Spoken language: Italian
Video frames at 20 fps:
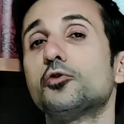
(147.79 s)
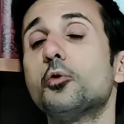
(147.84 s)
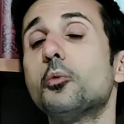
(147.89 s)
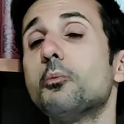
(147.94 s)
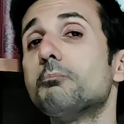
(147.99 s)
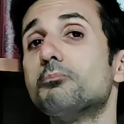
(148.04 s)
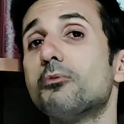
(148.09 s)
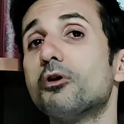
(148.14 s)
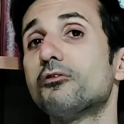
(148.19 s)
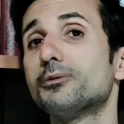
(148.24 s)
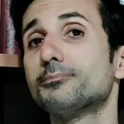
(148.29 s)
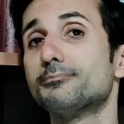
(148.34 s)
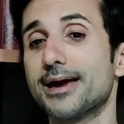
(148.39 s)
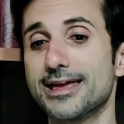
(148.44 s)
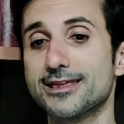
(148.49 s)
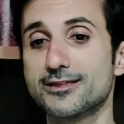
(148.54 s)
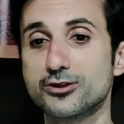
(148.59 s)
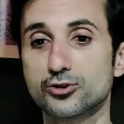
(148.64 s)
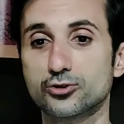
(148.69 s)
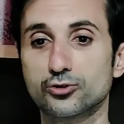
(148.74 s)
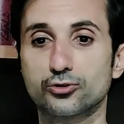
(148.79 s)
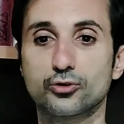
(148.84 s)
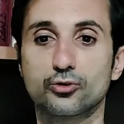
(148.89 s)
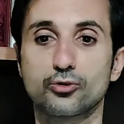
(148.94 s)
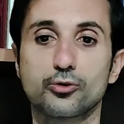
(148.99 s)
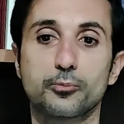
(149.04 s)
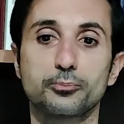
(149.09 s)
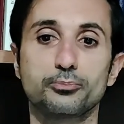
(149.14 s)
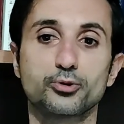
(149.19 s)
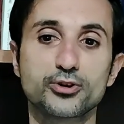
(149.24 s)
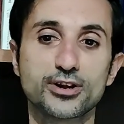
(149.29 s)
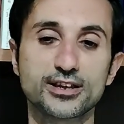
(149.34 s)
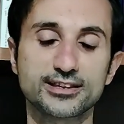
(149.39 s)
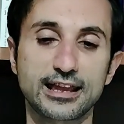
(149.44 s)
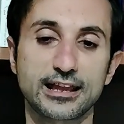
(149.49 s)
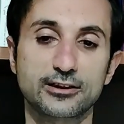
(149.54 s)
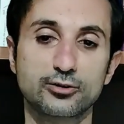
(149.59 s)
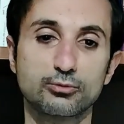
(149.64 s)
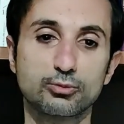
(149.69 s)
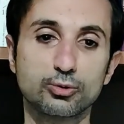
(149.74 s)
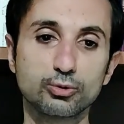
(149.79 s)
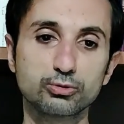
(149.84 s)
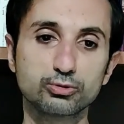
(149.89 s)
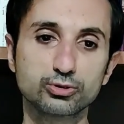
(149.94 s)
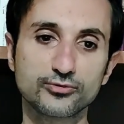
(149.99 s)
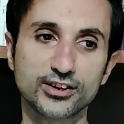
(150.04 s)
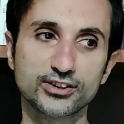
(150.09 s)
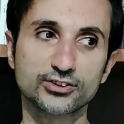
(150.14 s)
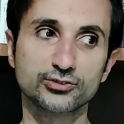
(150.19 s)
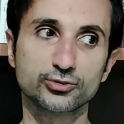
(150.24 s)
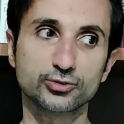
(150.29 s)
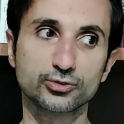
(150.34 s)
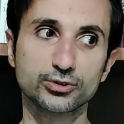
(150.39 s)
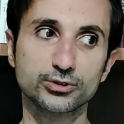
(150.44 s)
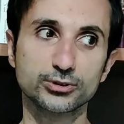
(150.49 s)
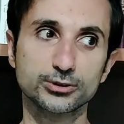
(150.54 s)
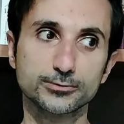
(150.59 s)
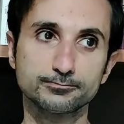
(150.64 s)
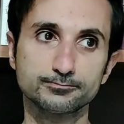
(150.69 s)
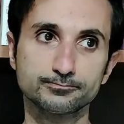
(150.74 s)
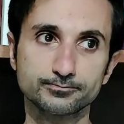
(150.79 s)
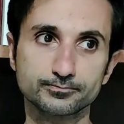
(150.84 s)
un movimento proiettato molto verso il